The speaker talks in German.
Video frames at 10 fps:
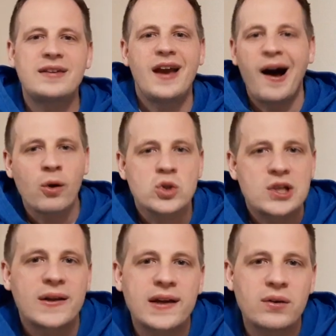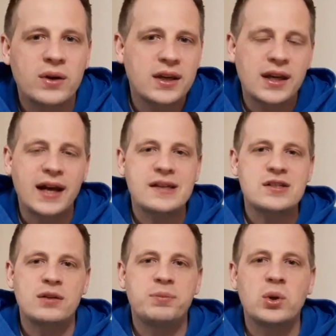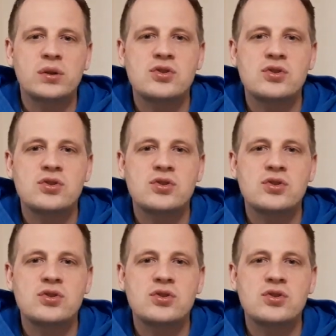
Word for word: die Auslegung in den einzelnen Punkten,